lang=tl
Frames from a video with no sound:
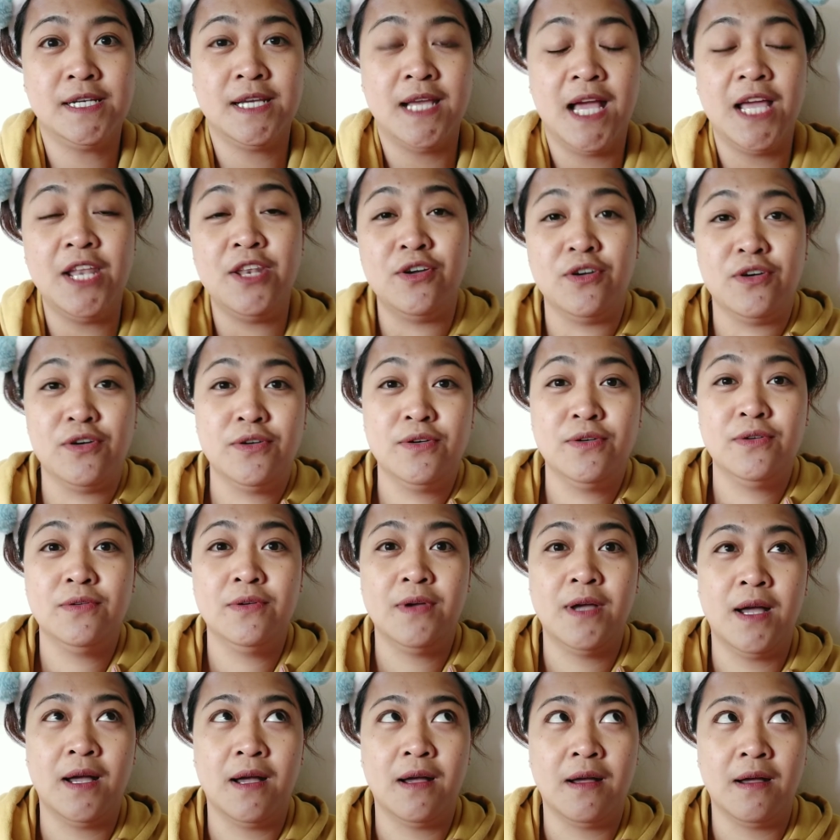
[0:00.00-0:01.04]
ano,
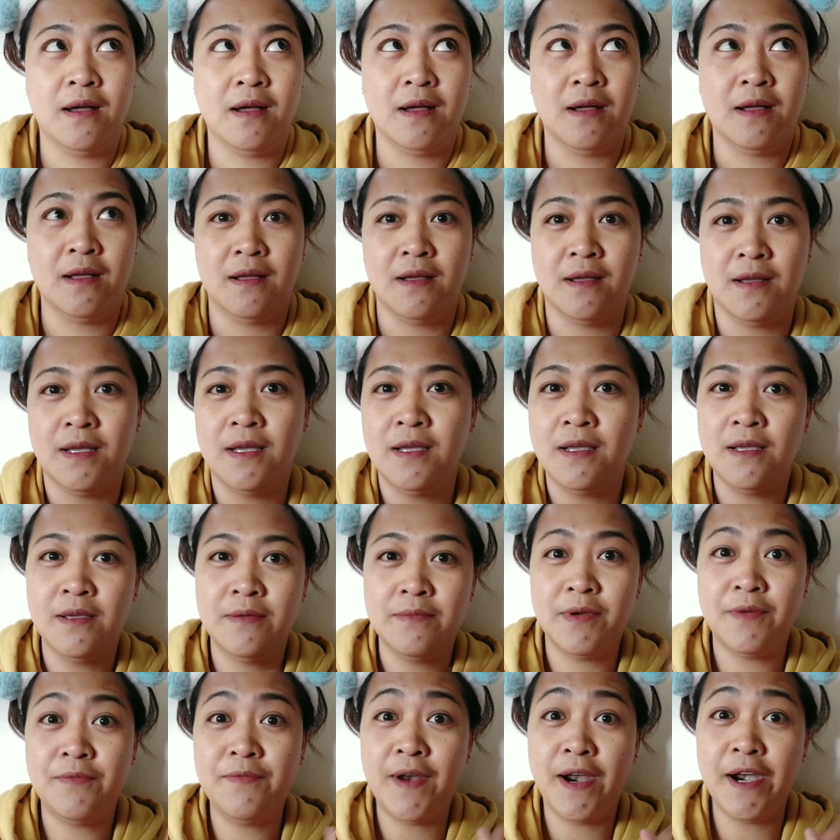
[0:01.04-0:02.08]
ah, uh,
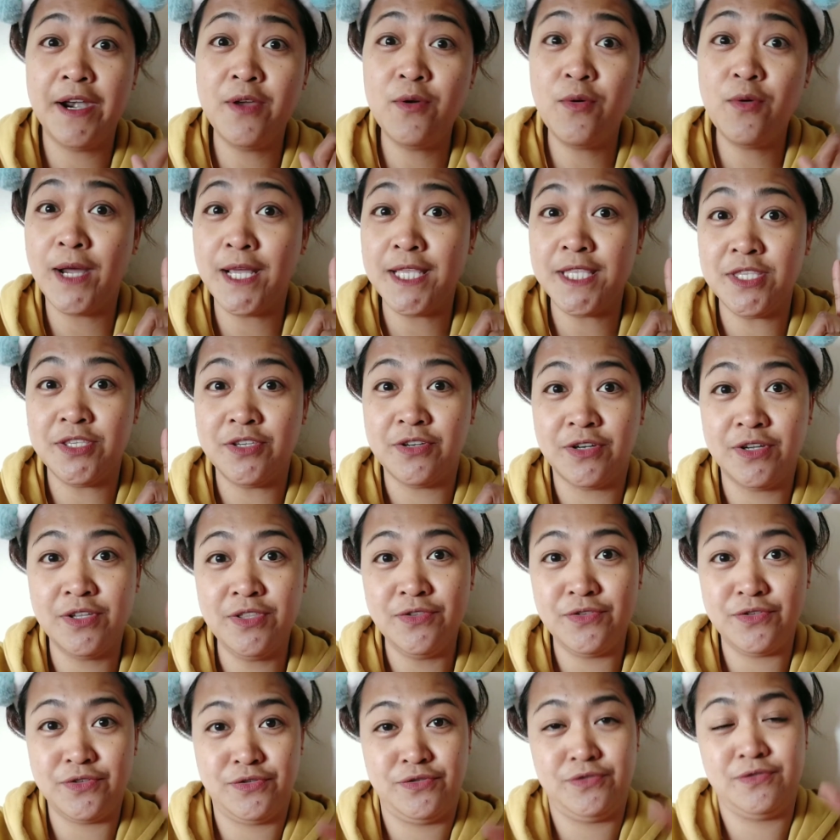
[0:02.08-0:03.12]
February 1 yon
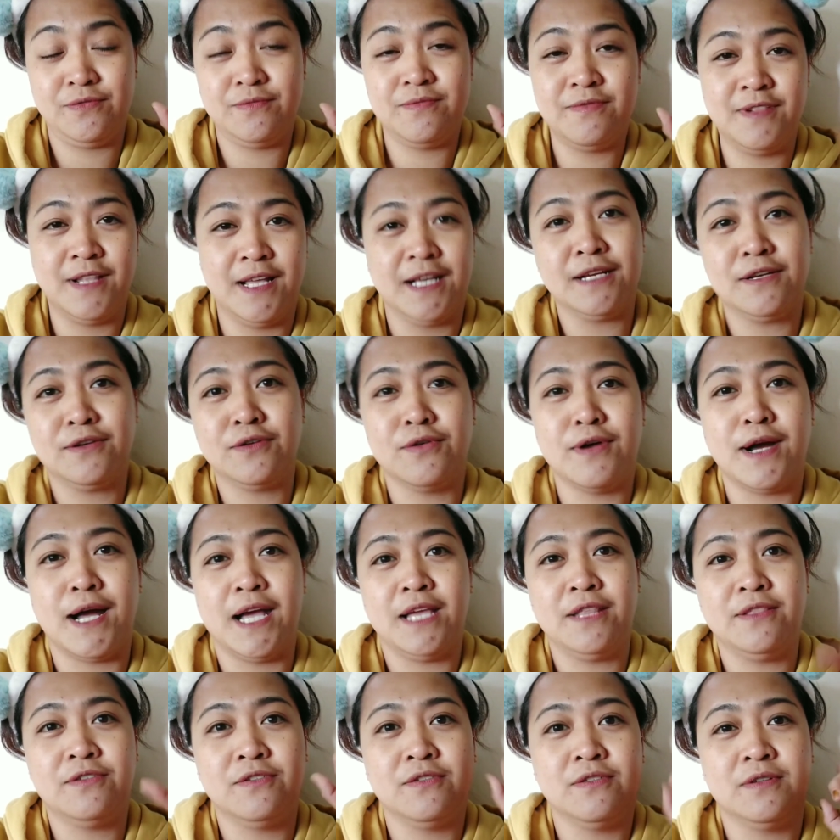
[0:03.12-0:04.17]
yun yung vlog ko nga
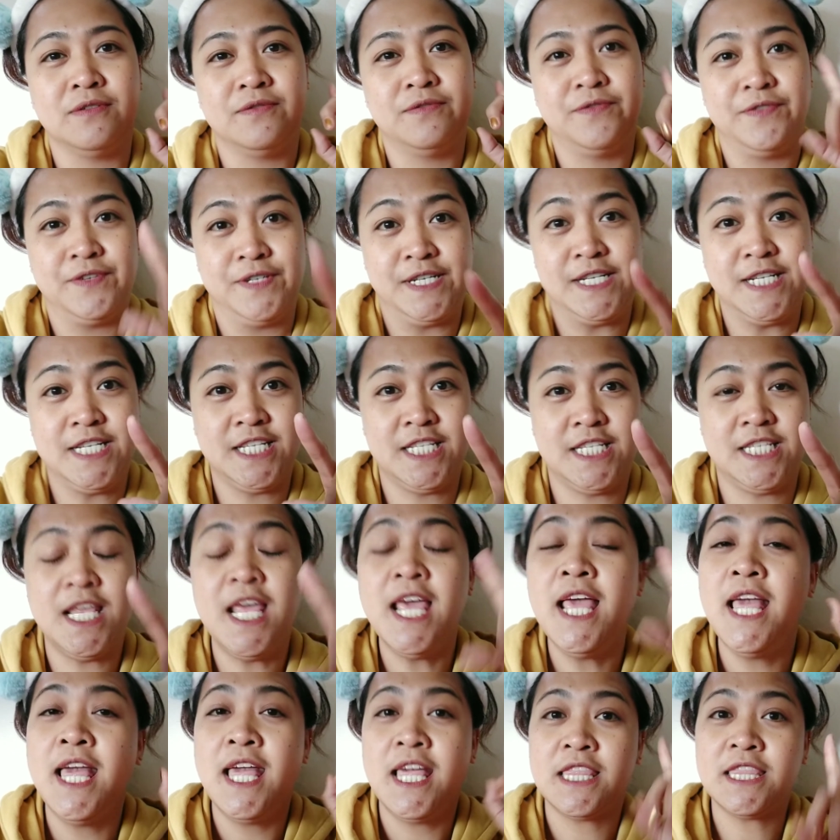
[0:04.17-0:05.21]
nung first
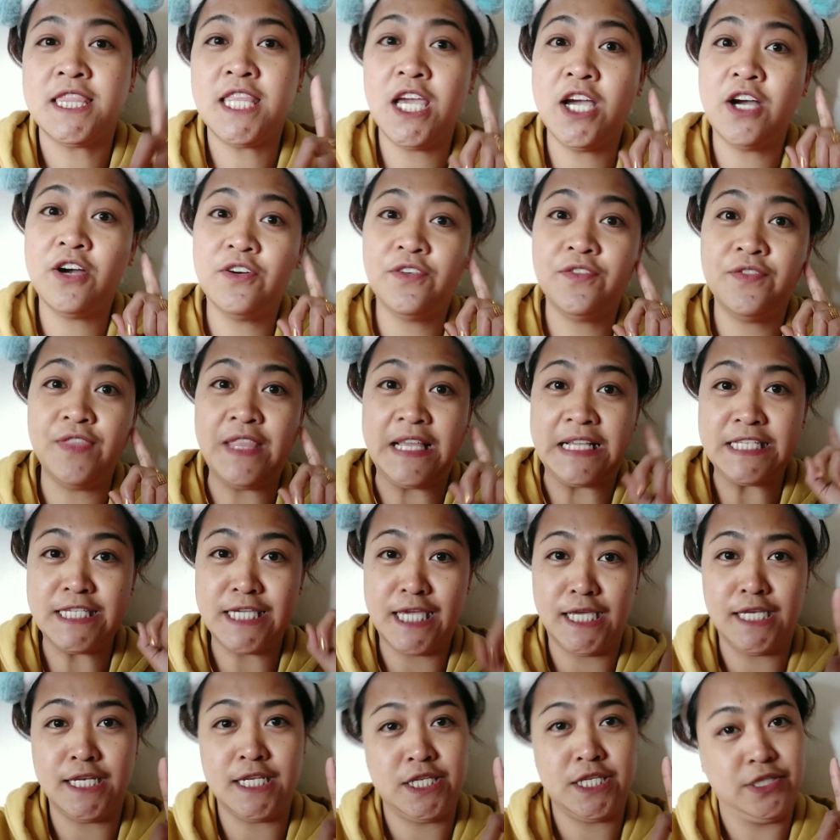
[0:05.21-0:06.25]
day off ng
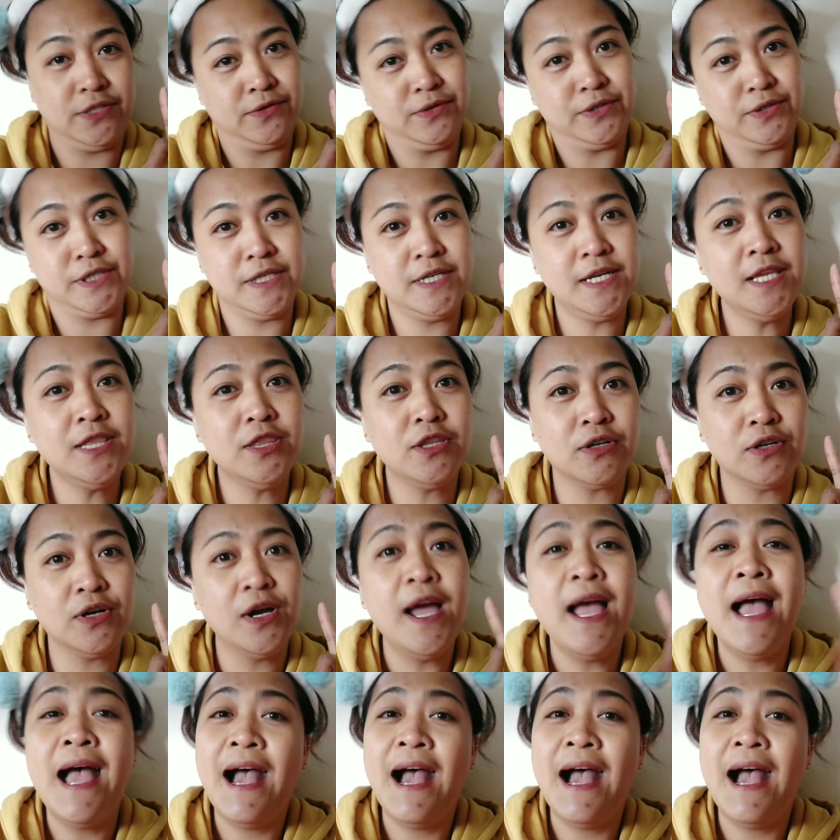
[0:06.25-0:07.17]
Chinese New Year dito.